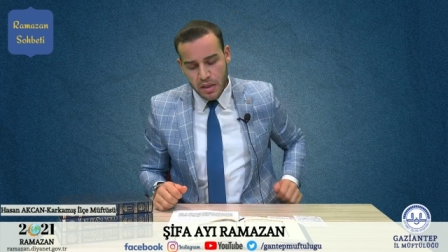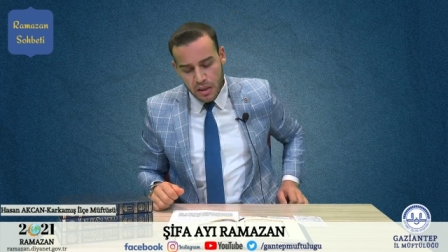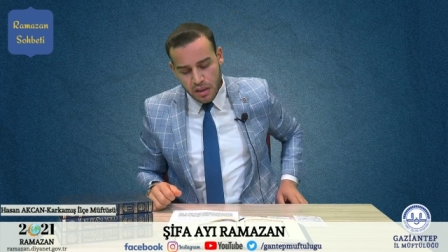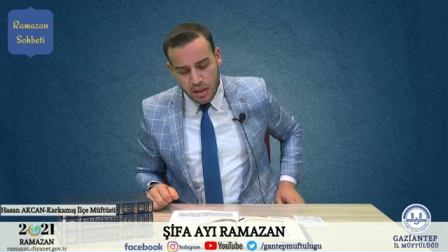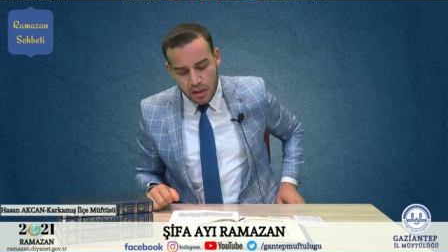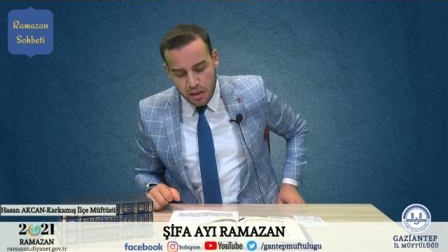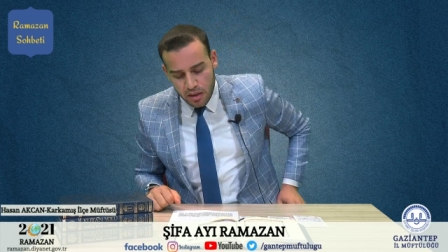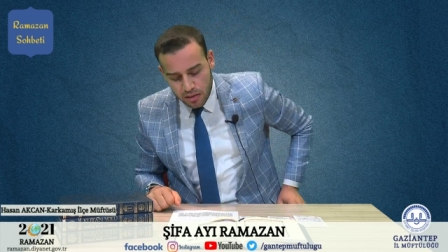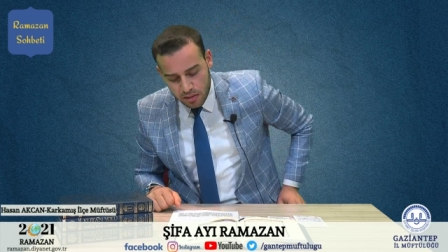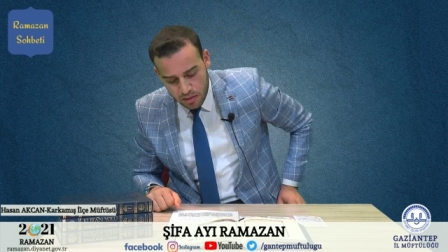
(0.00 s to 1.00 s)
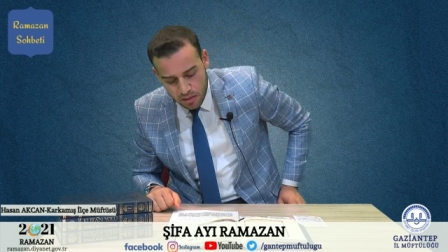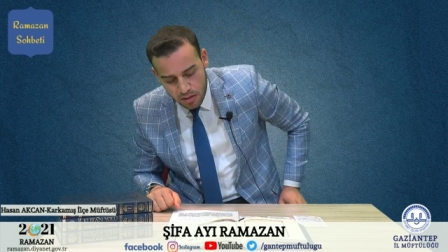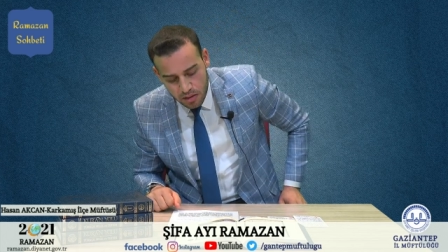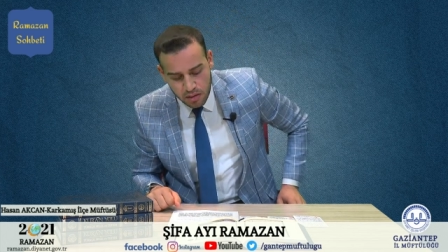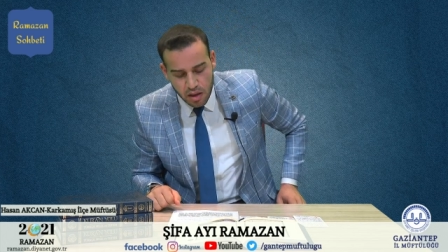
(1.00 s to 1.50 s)
Yine Allah'ın
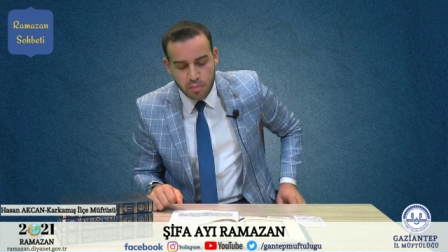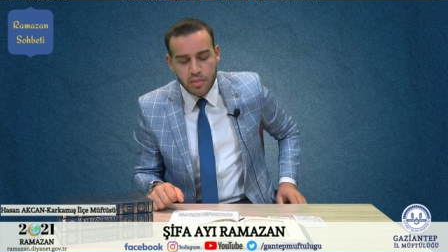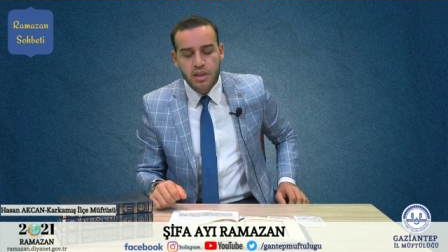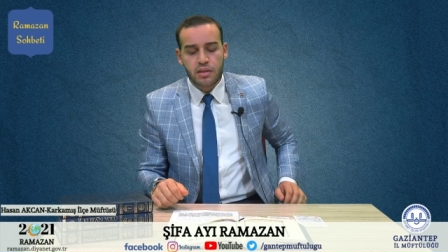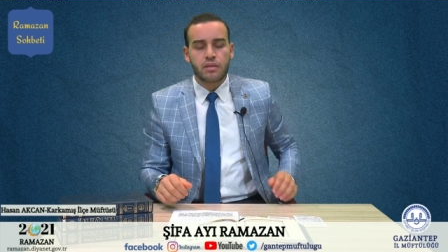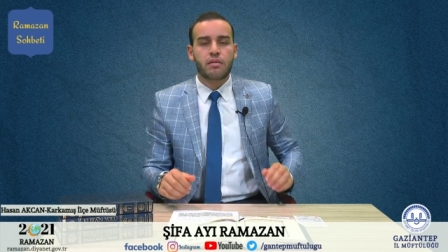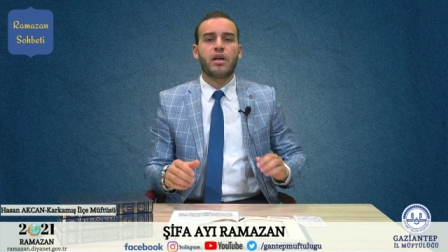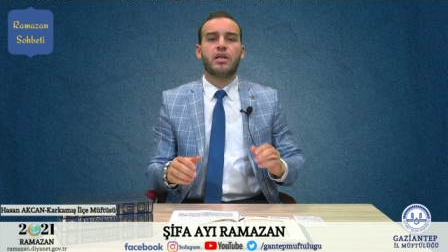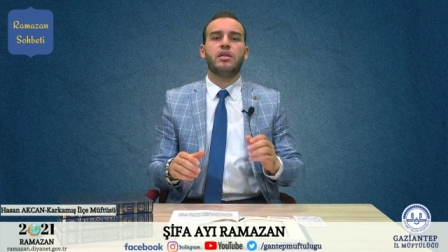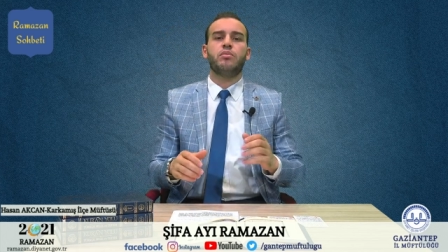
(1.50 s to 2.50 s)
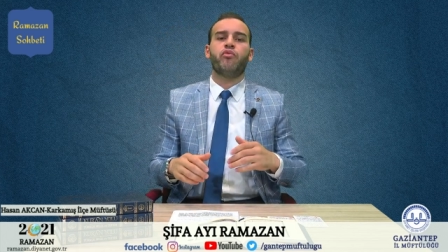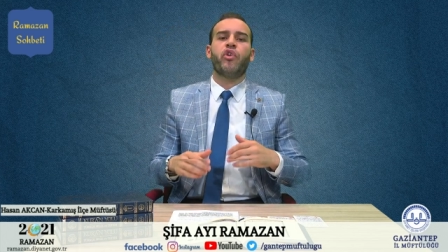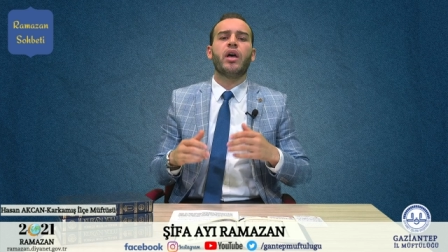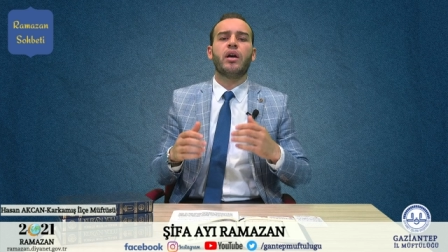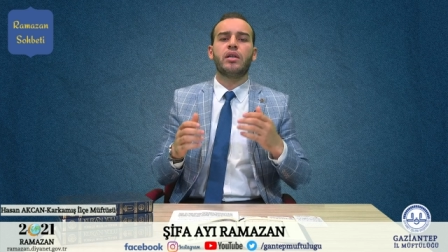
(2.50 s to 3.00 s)
Rahman, Rahim,
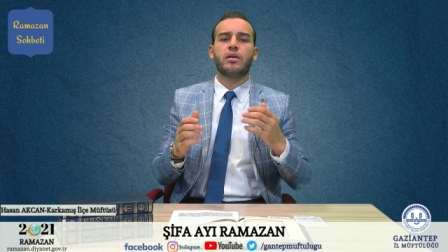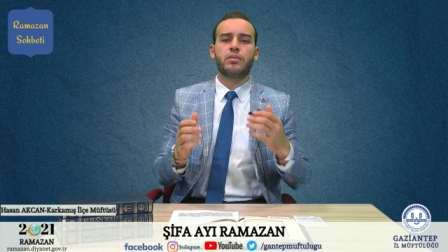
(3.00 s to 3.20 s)
Vehhab,